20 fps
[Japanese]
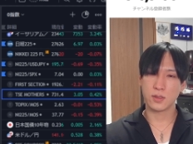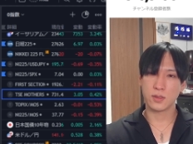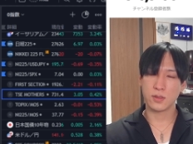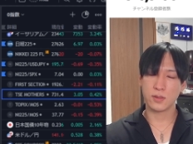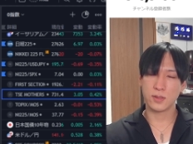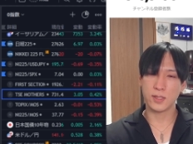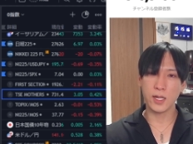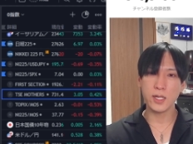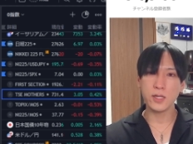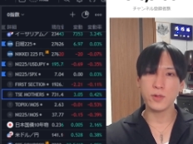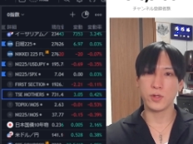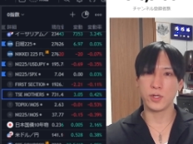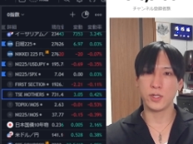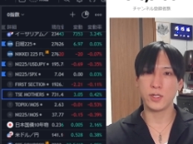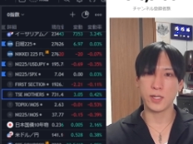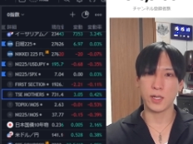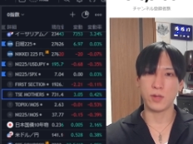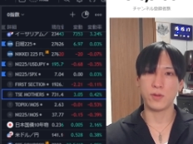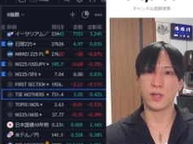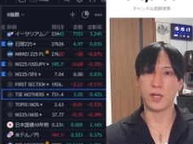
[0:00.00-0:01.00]
何を言いた
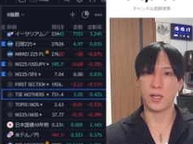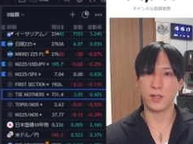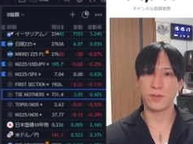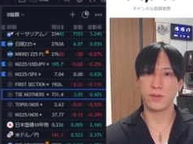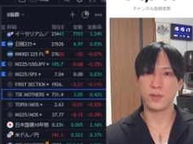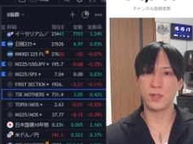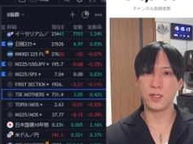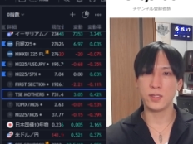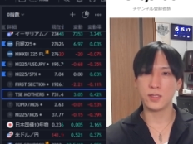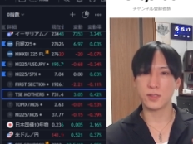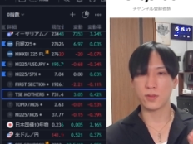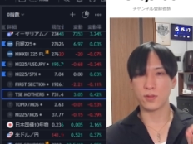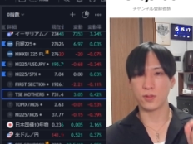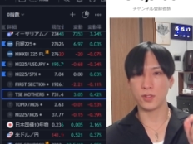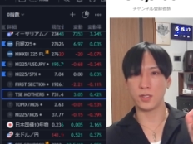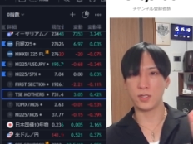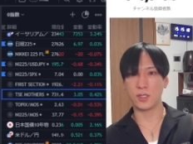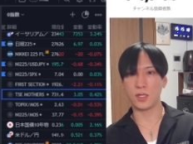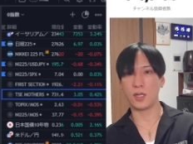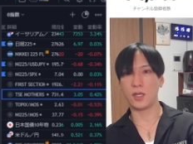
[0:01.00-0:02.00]
いのか、なんでその日
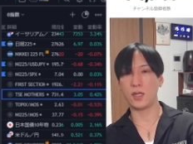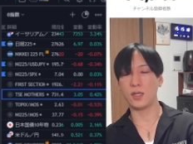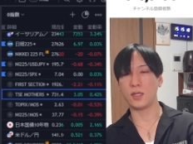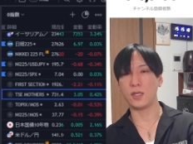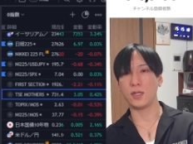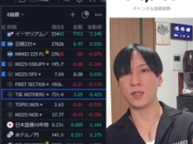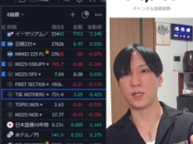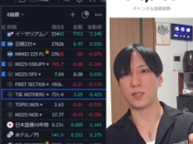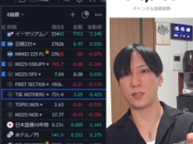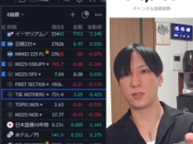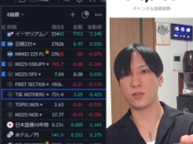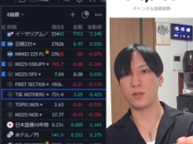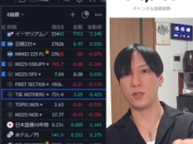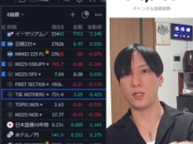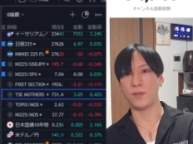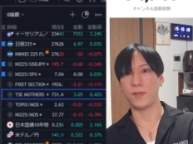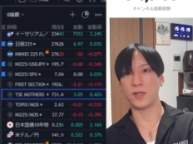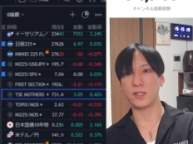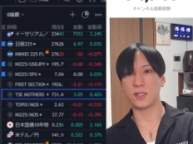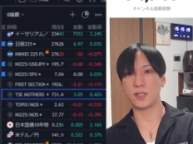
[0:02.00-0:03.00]
経平均からすぐにね、
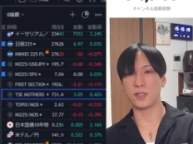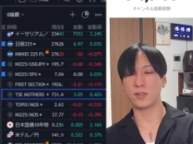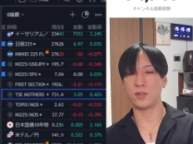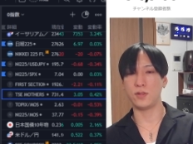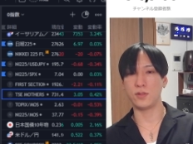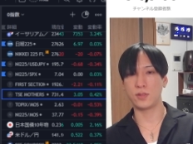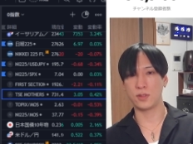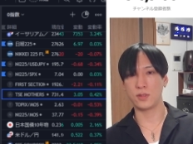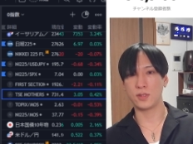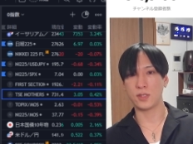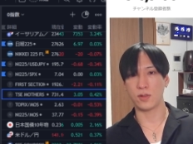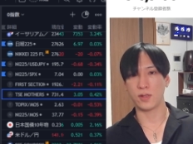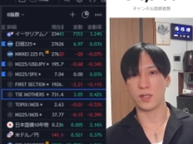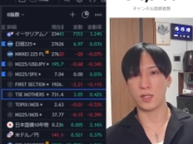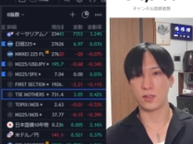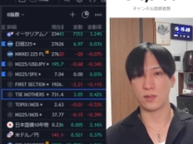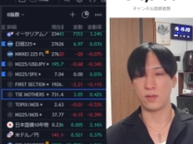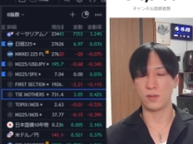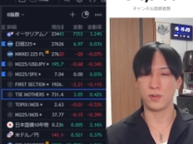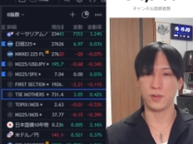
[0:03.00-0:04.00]
マザーズに移ったのかっ
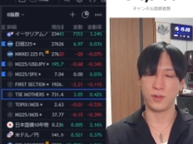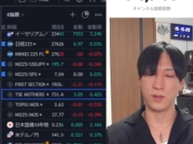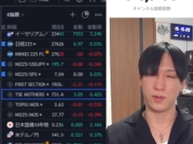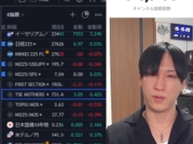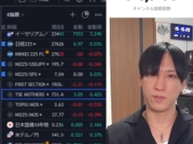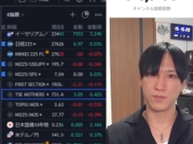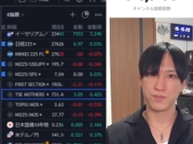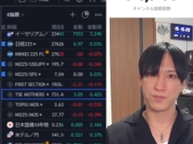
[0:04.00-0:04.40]
ていうと、